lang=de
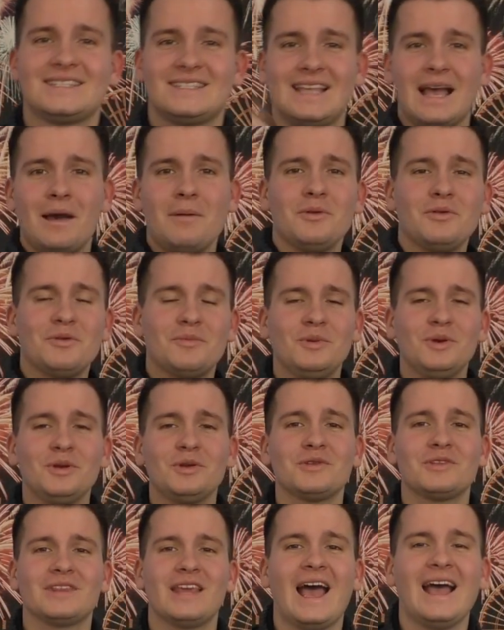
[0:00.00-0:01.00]
Servus
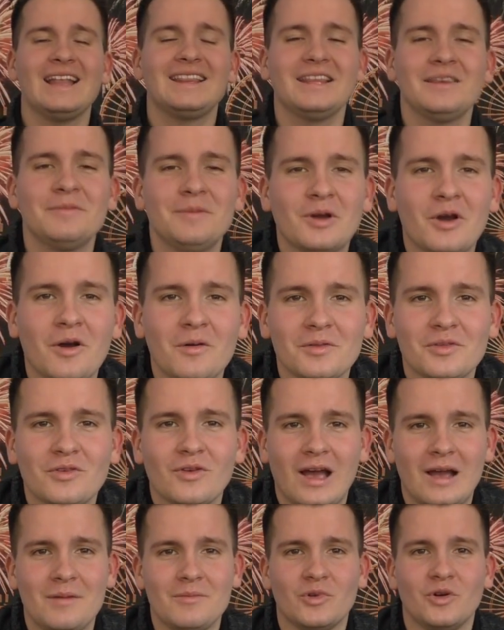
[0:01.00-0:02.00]
Pyrrhus, herzlich willkommen
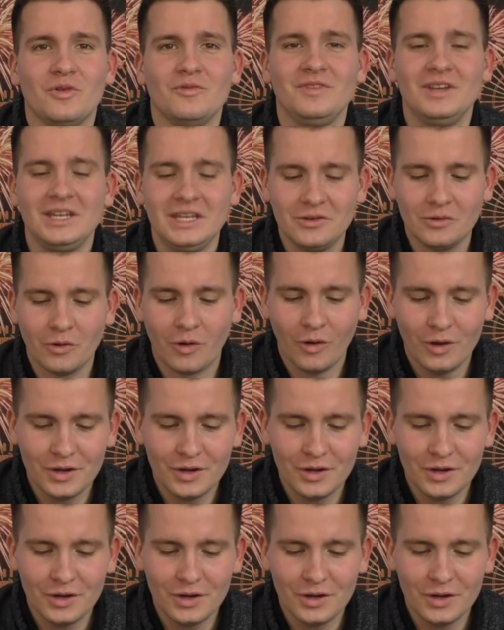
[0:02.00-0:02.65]
zu einem neuen Video.